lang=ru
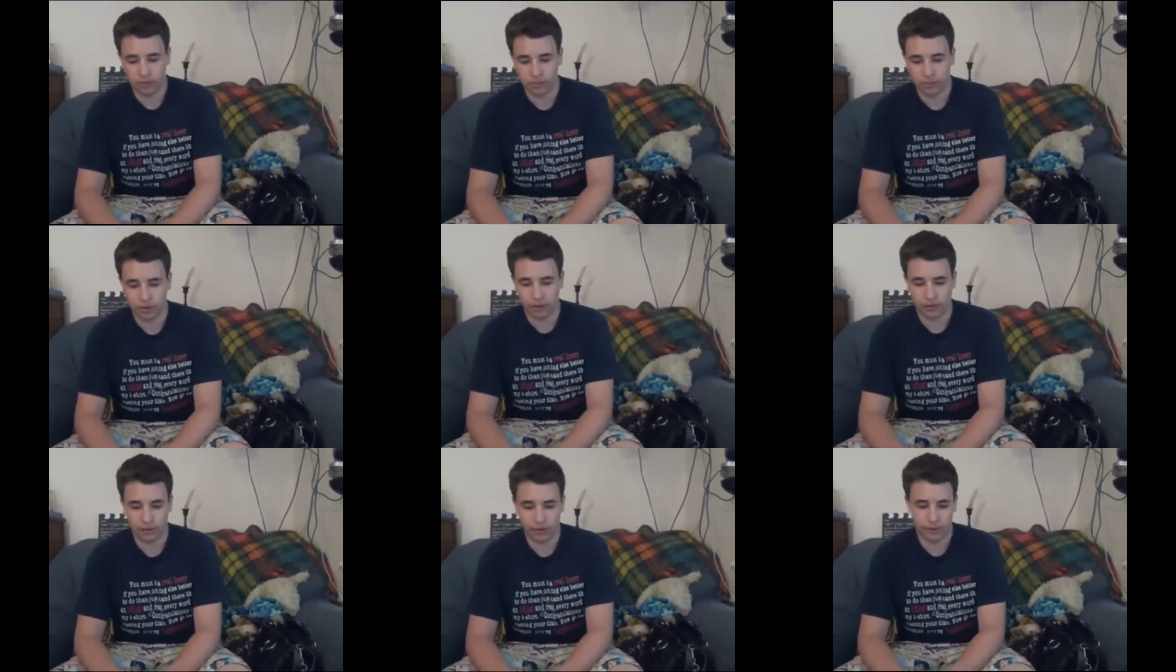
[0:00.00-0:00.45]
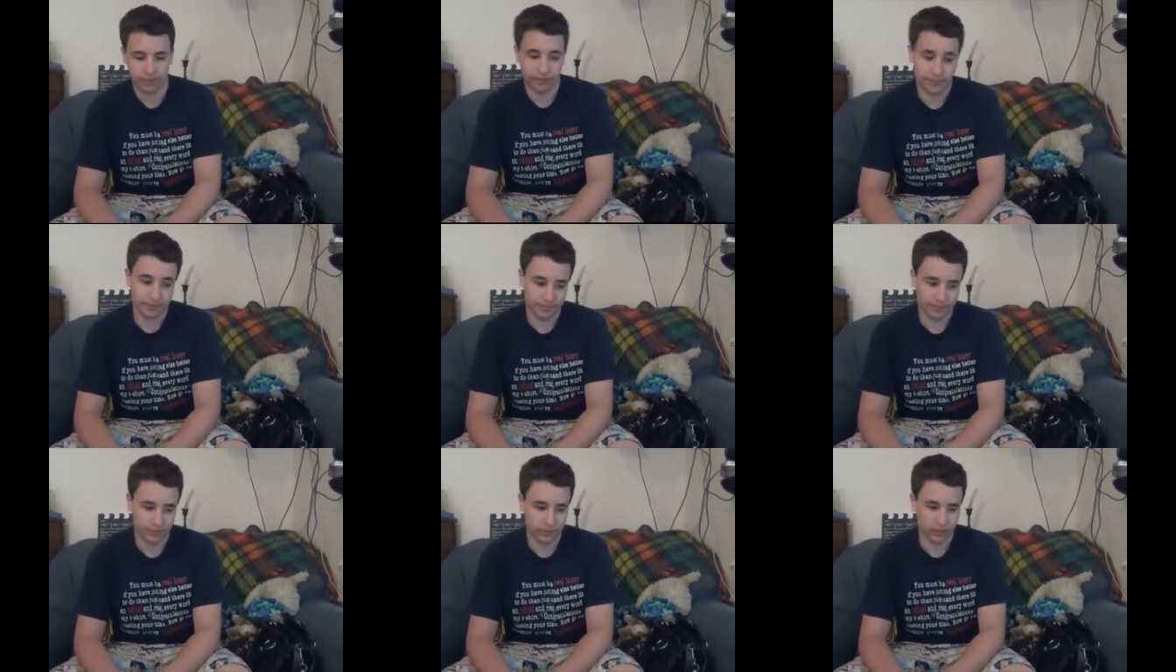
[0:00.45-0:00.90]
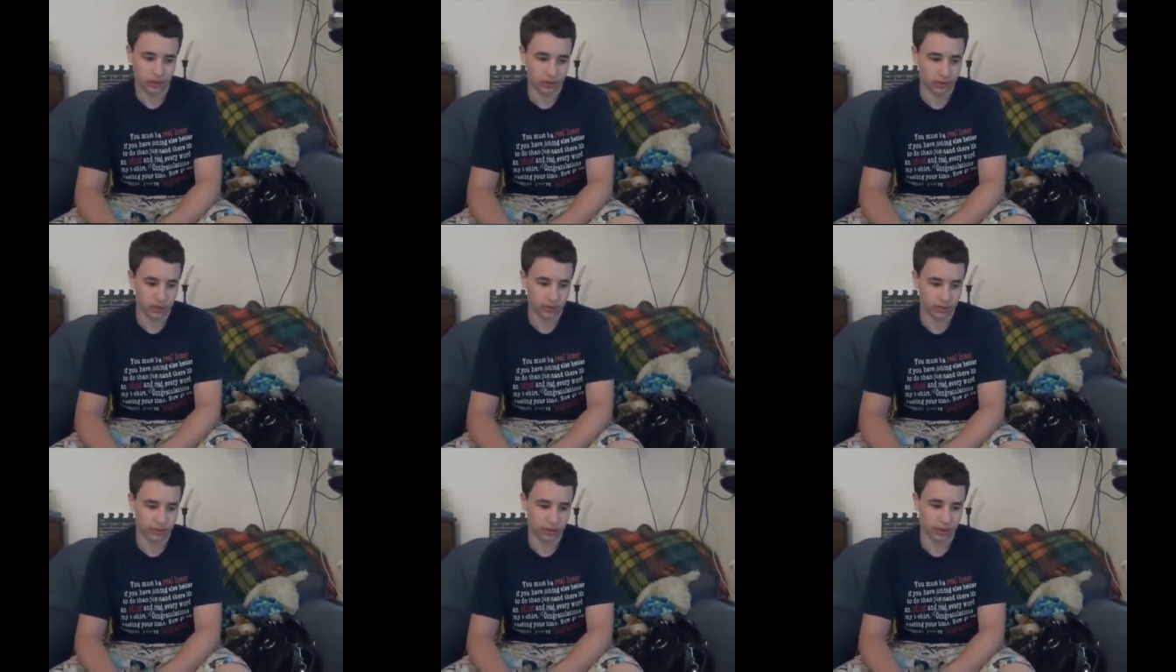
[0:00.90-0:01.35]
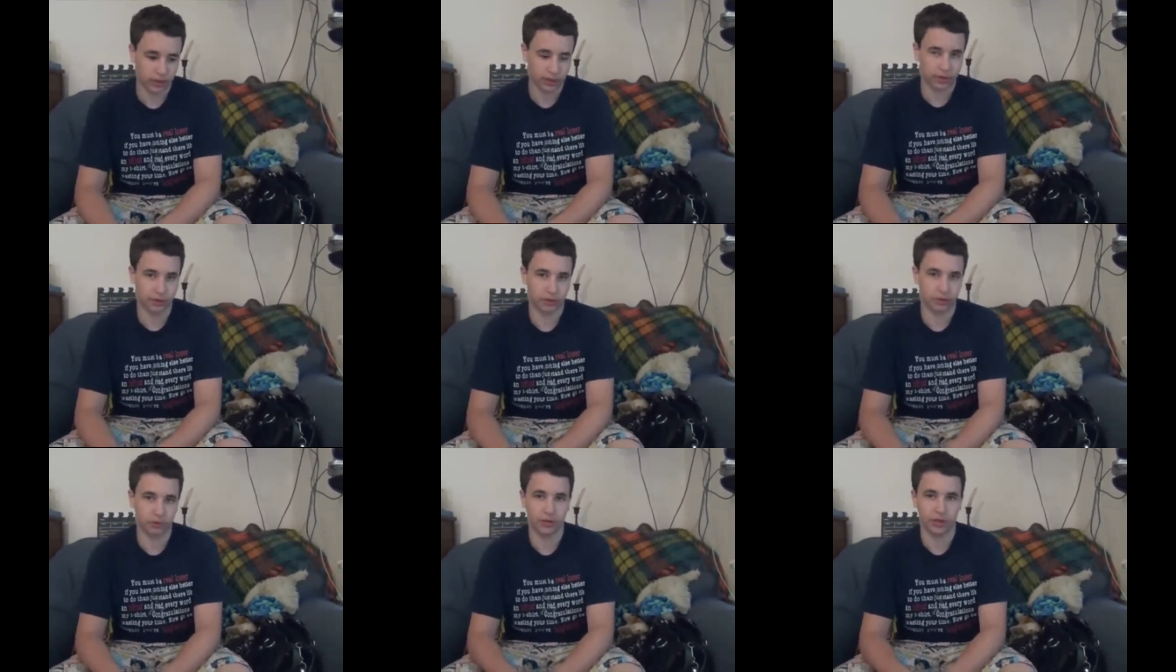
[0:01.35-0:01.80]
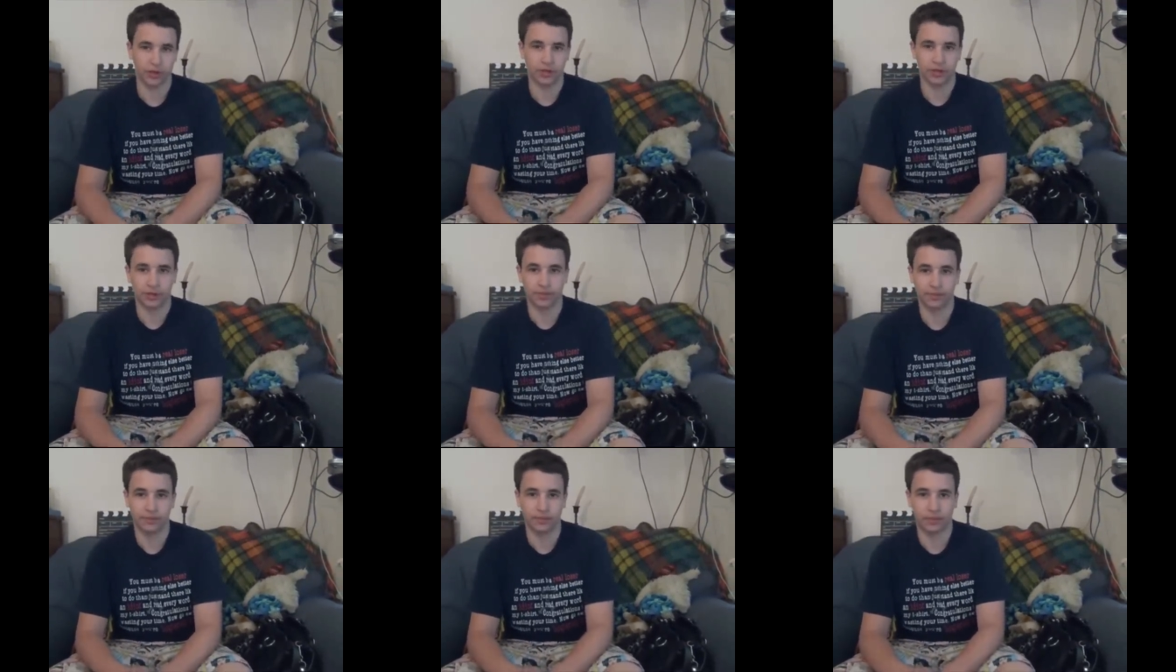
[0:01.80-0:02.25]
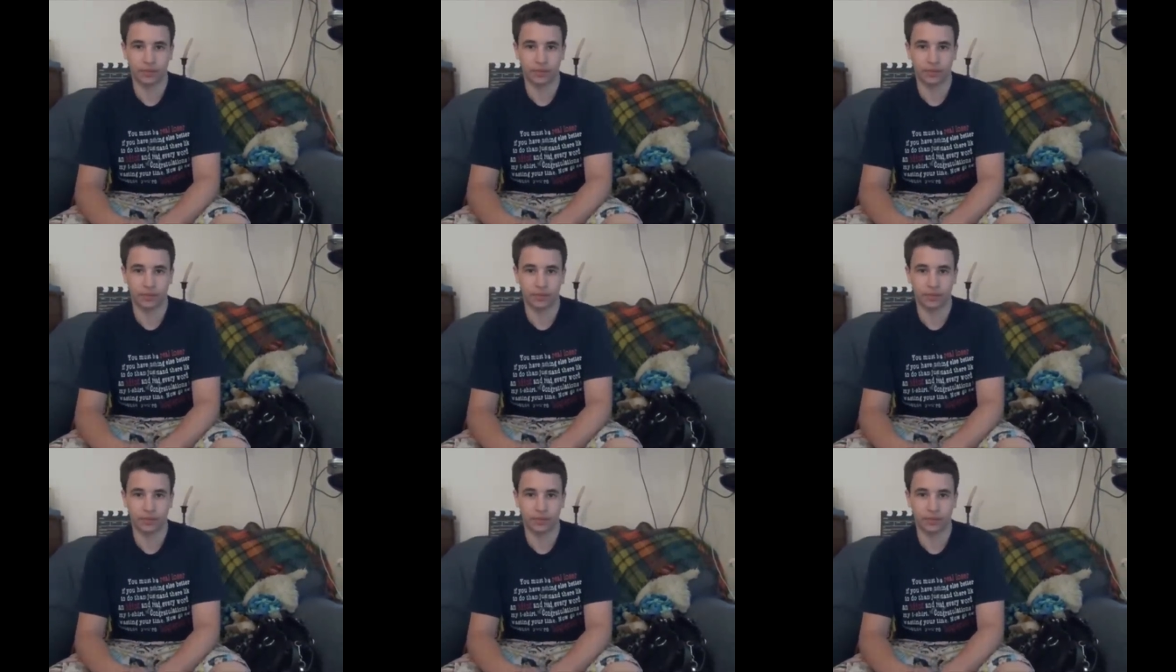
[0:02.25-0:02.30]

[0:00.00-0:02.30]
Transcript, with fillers: Первая была, разумеется,